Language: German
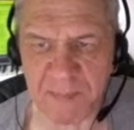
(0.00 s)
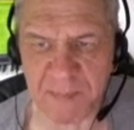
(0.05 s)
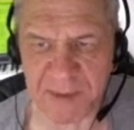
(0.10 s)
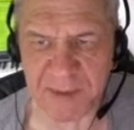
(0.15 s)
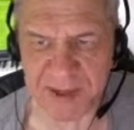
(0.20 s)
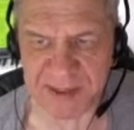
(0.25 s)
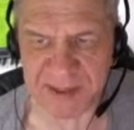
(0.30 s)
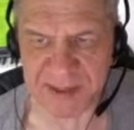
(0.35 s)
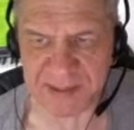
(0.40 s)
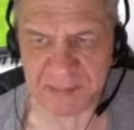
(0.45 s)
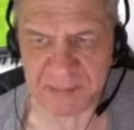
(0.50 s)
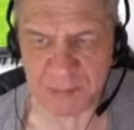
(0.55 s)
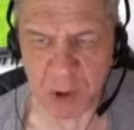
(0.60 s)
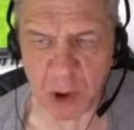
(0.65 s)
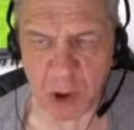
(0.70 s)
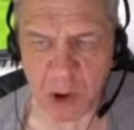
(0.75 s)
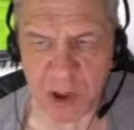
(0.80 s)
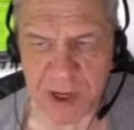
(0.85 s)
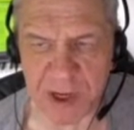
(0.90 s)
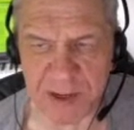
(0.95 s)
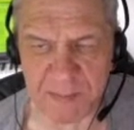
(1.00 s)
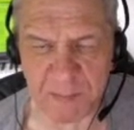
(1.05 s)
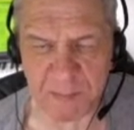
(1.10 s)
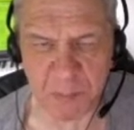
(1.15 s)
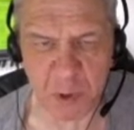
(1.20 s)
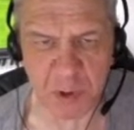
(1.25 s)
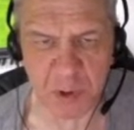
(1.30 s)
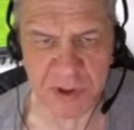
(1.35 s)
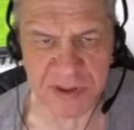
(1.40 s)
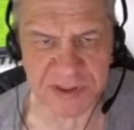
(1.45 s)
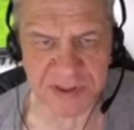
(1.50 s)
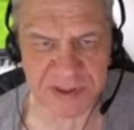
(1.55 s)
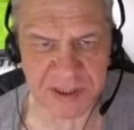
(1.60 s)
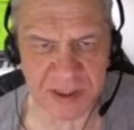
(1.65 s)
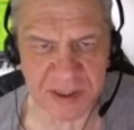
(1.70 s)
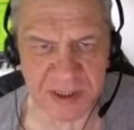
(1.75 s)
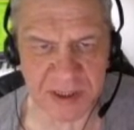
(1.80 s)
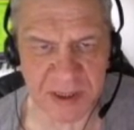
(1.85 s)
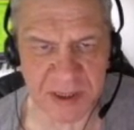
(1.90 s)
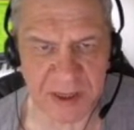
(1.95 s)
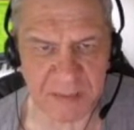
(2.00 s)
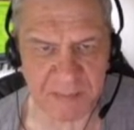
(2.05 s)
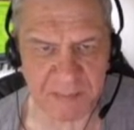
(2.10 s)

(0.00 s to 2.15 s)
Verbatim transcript: bei dem neue Impulse